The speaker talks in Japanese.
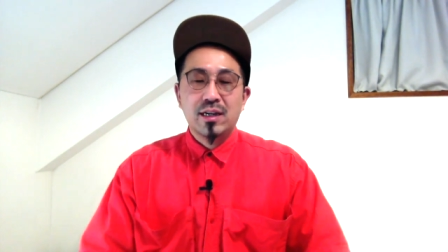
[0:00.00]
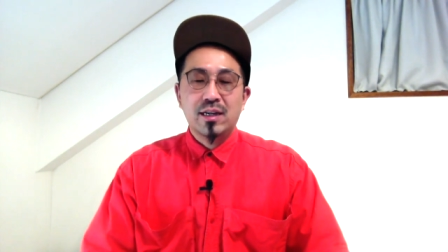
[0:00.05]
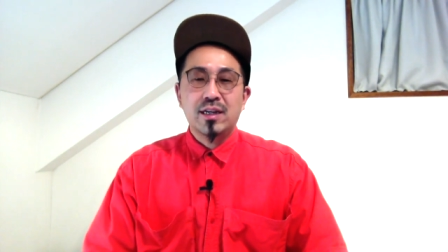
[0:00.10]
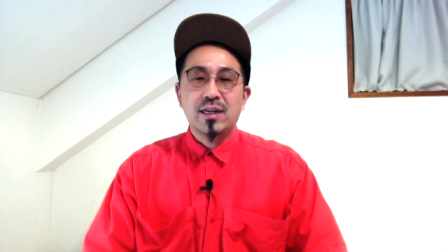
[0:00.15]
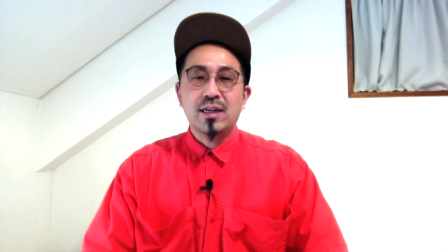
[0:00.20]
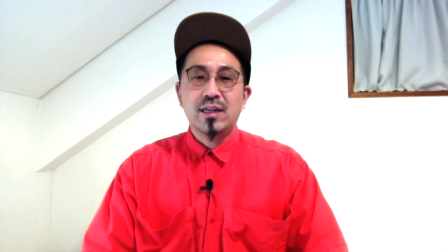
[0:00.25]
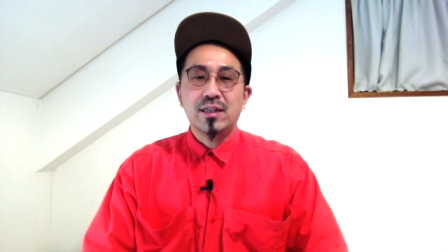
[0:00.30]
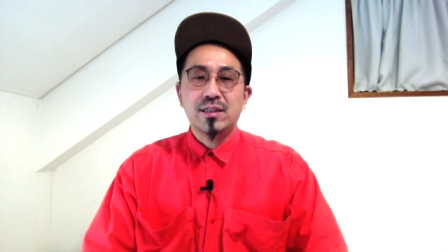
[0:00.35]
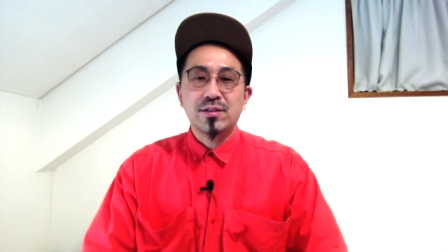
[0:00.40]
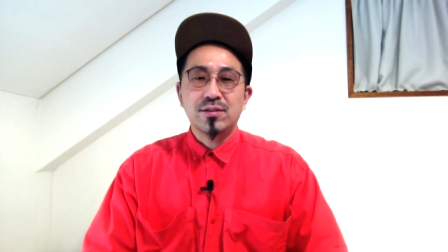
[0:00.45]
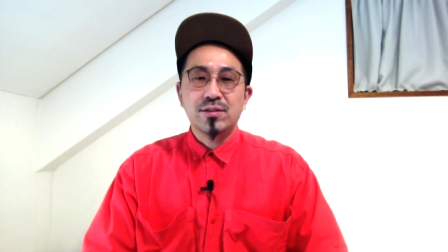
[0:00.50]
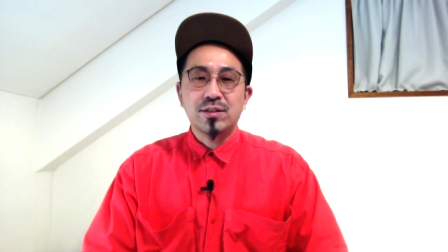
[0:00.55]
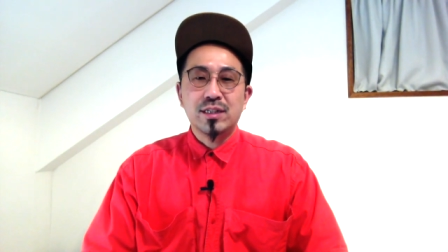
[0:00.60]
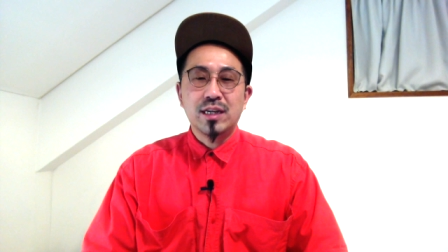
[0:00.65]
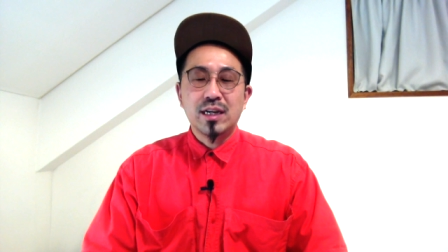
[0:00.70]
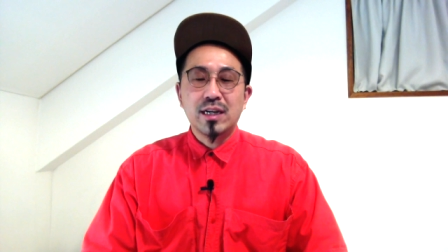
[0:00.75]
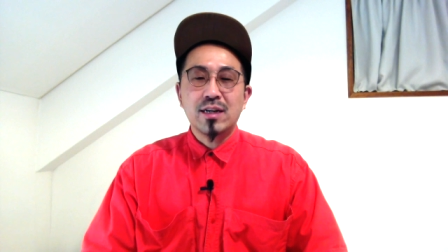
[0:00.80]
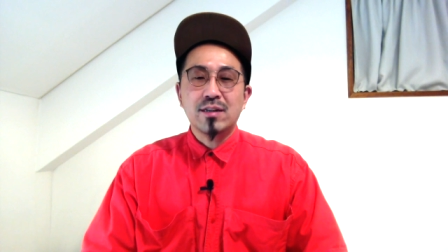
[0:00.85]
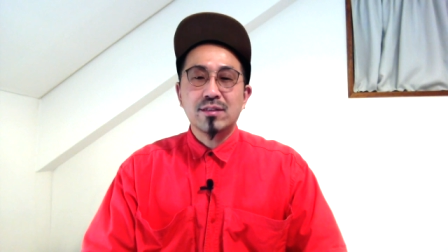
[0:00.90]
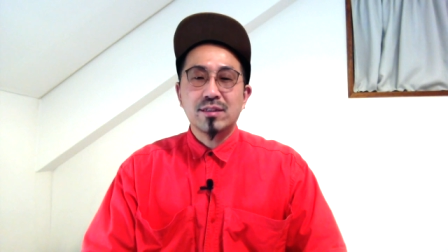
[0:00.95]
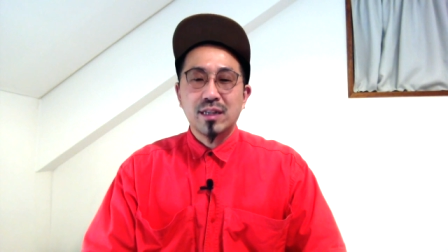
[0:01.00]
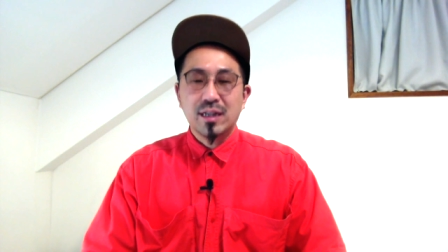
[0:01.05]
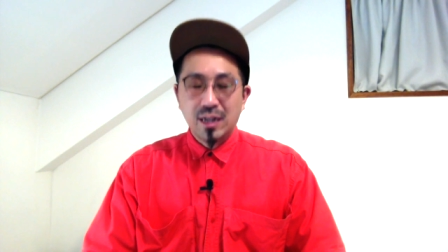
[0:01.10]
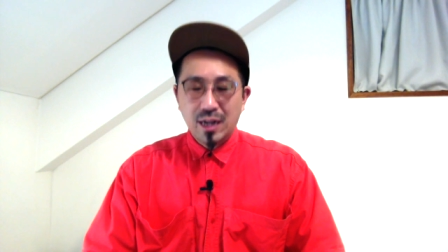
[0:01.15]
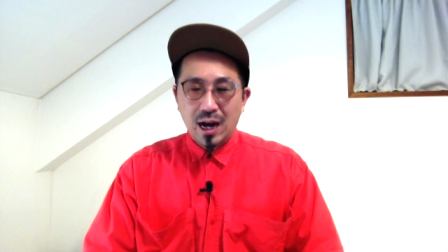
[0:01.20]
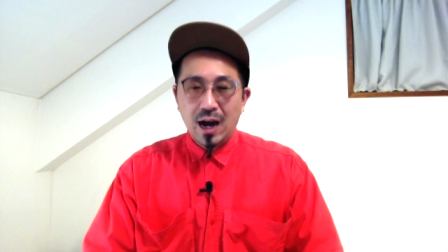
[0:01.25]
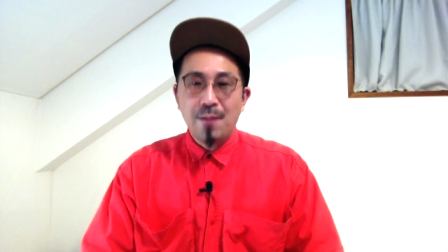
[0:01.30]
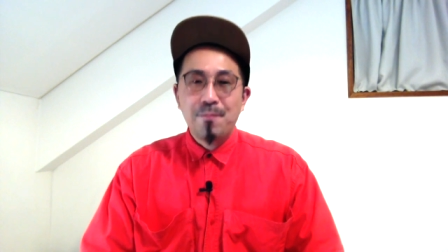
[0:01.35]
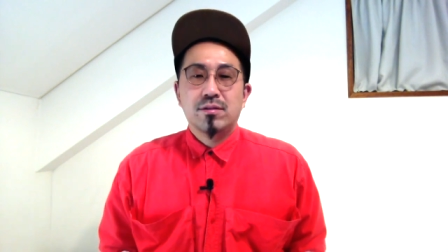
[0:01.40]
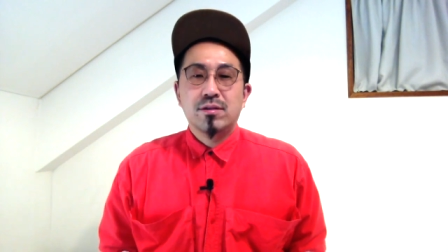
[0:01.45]
え非常に大学
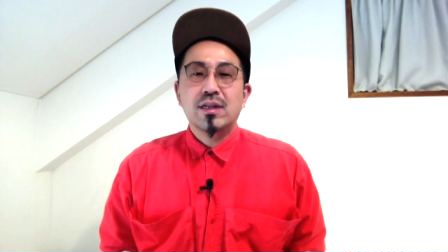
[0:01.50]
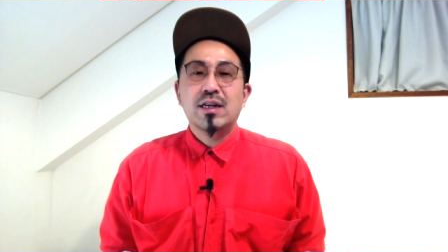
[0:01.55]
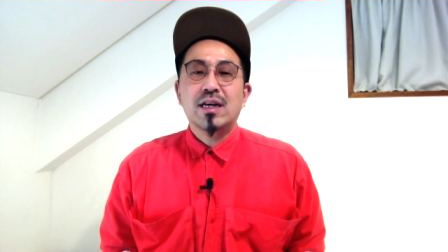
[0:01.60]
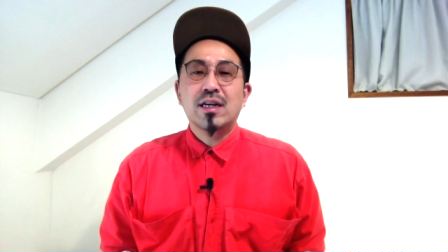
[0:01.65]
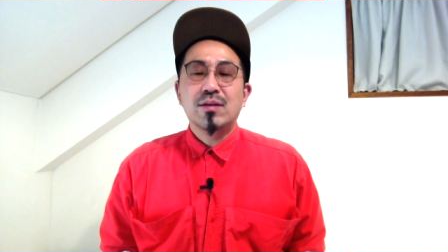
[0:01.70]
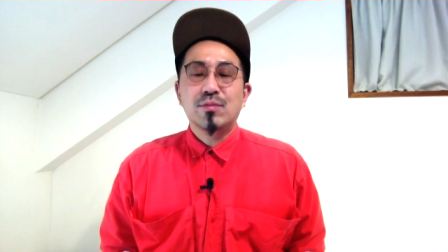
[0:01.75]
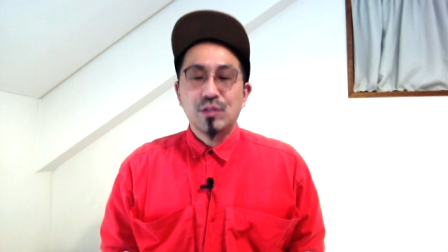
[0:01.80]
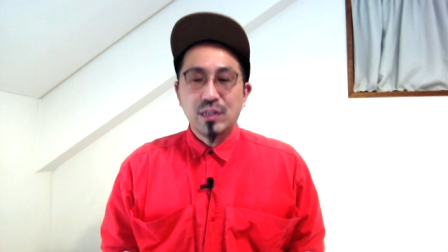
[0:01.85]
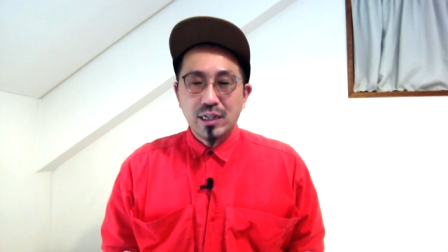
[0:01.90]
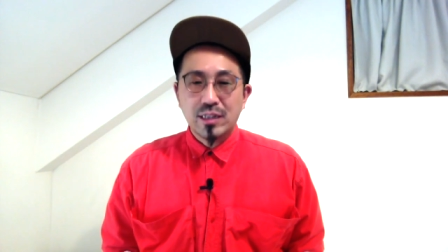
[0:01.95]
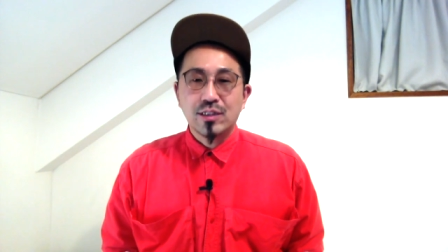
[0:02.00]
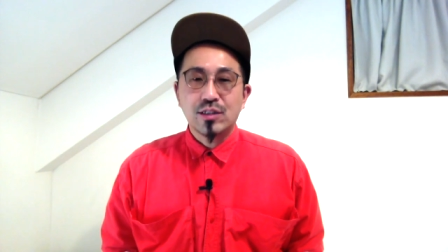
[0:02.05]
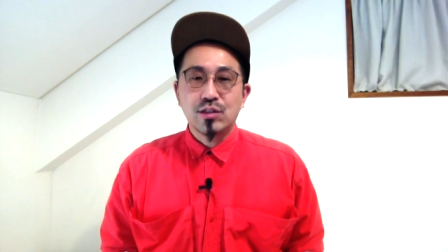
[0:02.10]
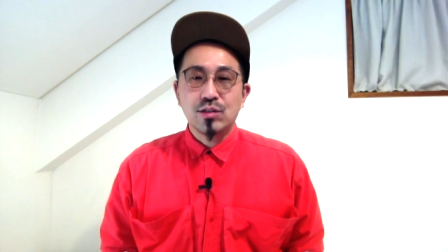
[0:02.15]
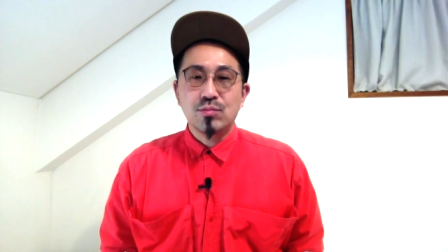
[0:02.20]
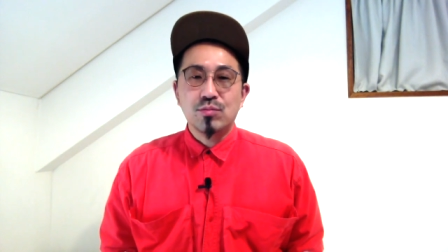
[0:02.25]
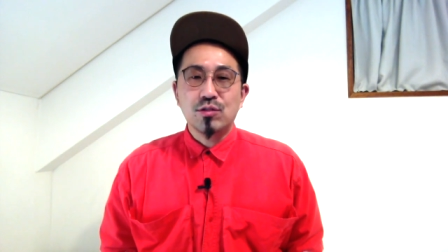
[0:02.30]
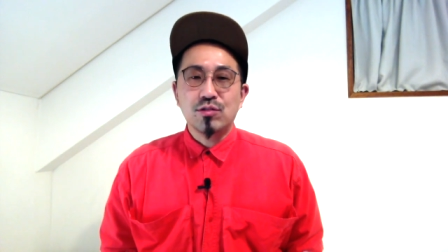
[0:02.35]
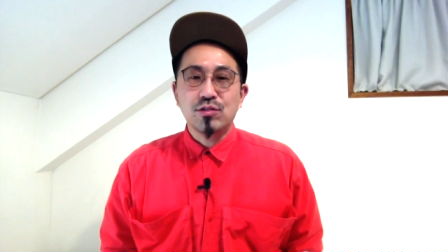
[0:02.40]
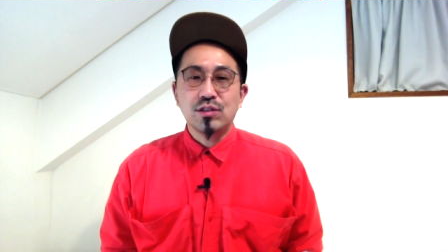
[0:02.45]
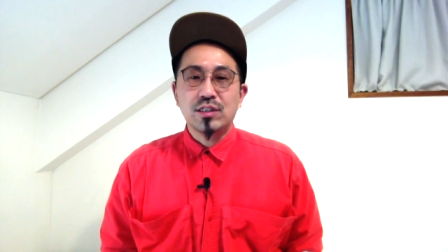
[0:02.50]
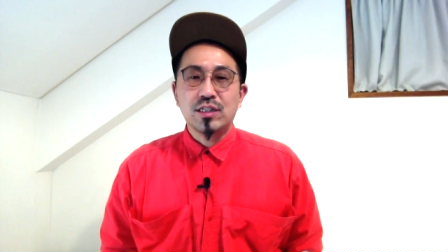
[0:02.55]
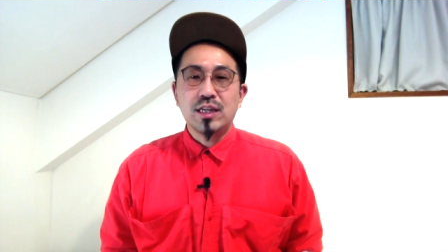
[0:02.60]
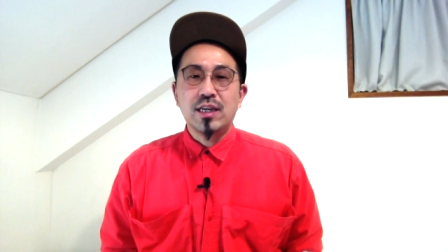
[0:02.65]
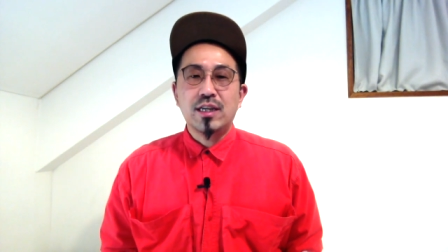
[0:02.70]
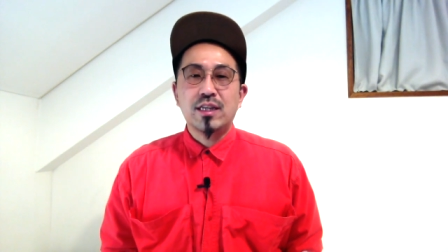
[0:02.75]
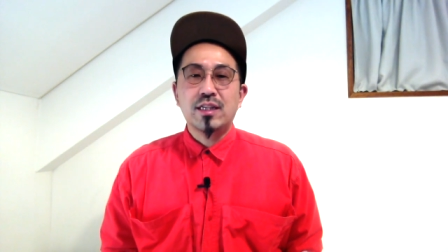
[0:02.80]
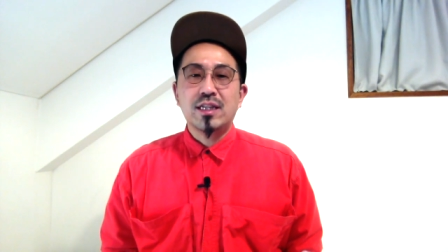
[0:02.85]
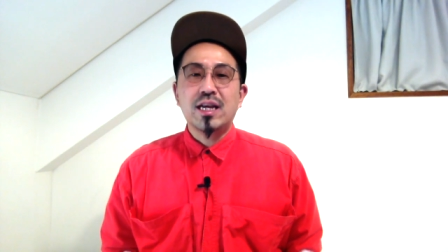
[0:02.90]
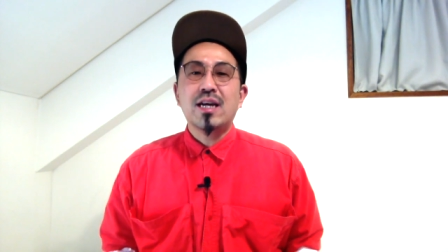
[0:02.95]
サッカー、これからもね、注目し
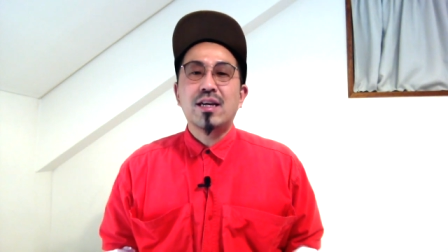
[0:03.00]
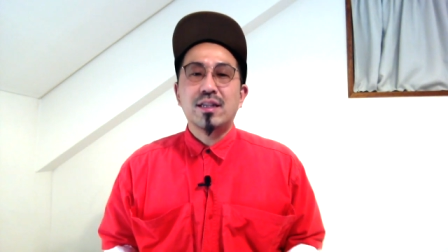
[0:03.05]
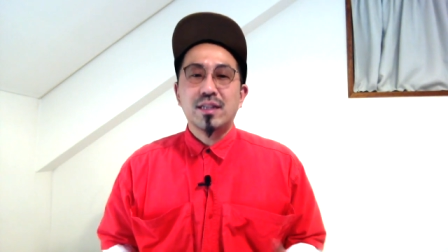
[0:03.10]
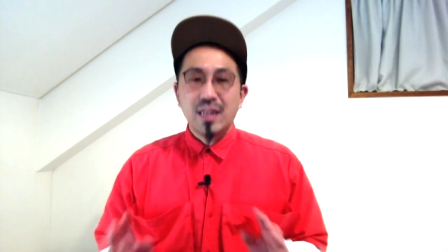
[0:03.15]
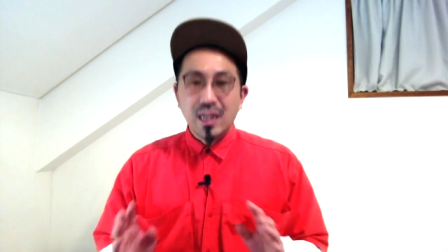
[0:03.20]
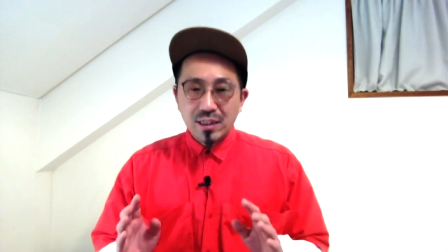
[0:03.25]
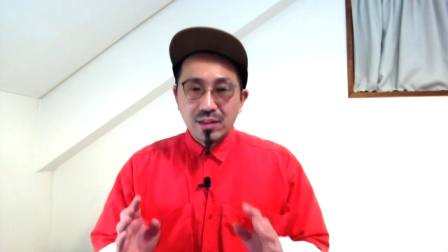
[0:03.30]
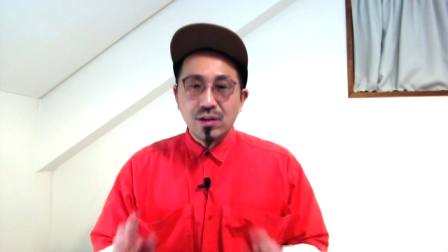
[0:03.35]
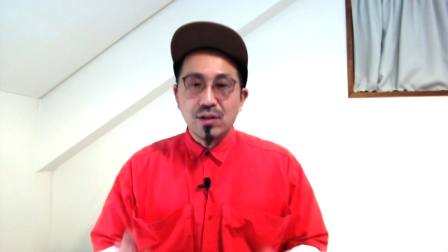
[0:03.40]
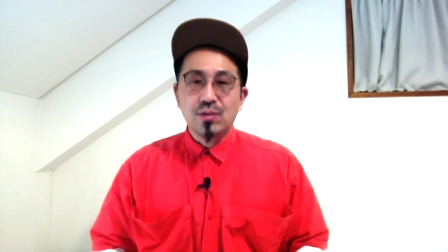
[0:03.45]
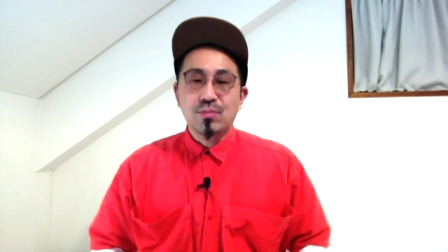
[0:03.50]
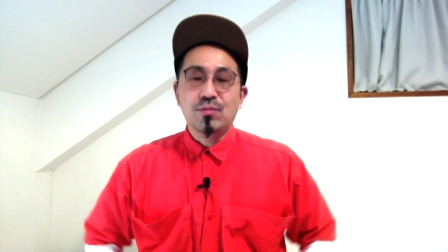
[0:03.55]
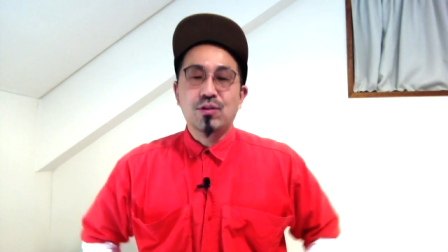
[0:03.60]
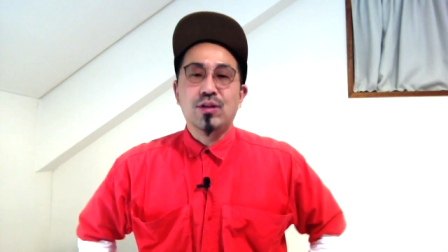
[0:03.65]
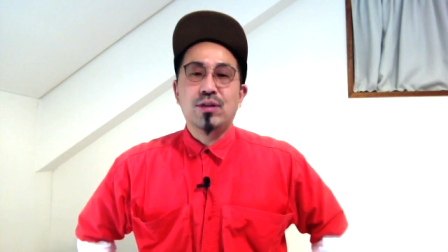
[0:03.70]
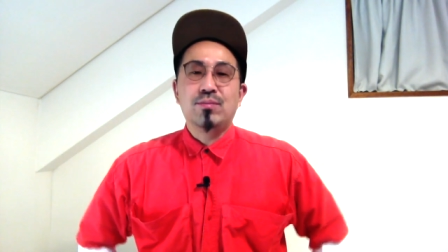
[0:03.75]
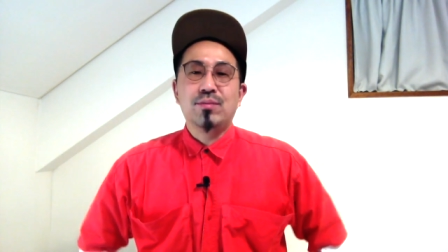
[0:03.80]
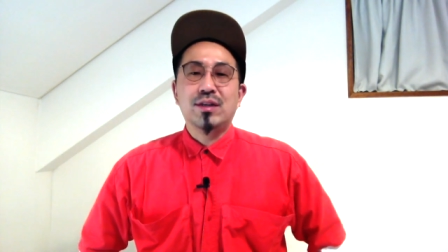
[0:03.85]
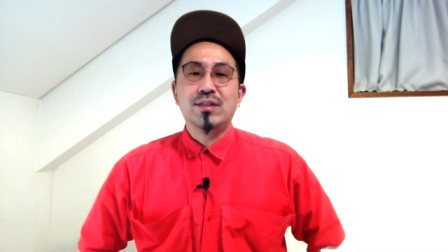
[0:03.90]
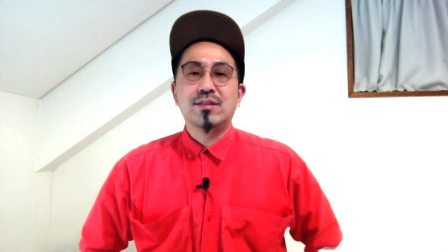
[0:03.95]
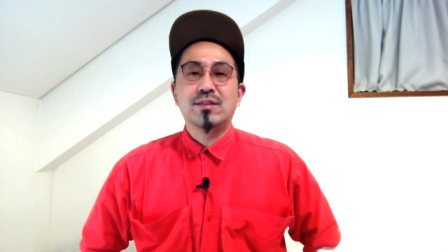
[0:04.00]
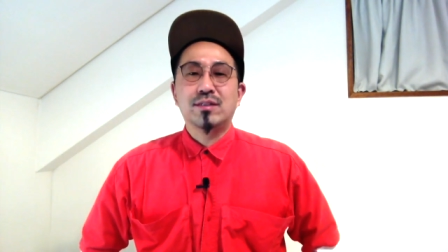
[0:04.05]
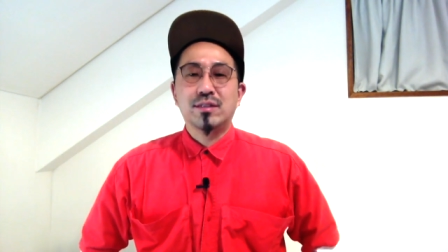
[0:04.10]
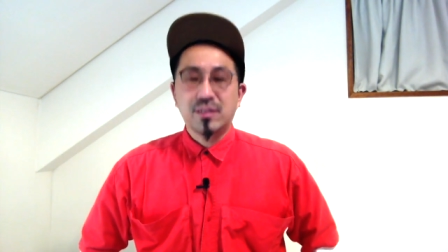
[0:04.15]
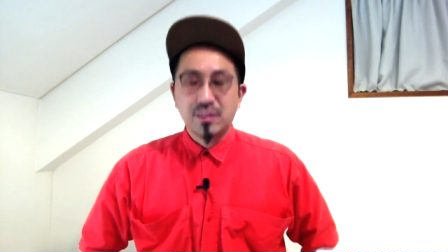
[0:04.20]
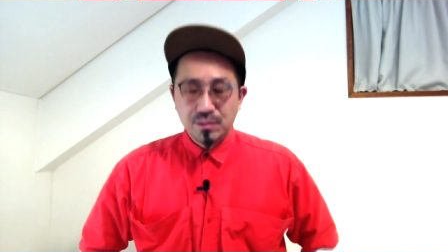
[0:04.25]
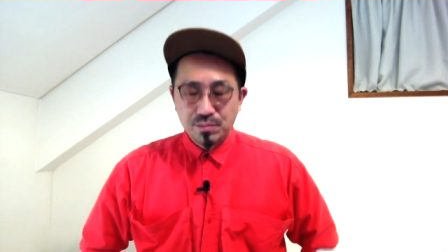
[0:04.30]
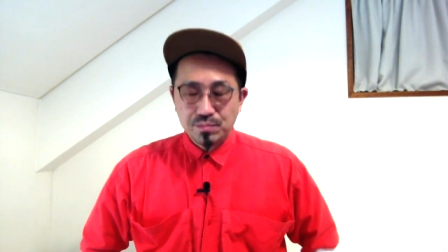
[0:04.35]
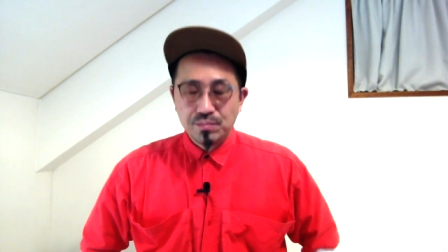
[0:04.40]
ていきたいなと思います。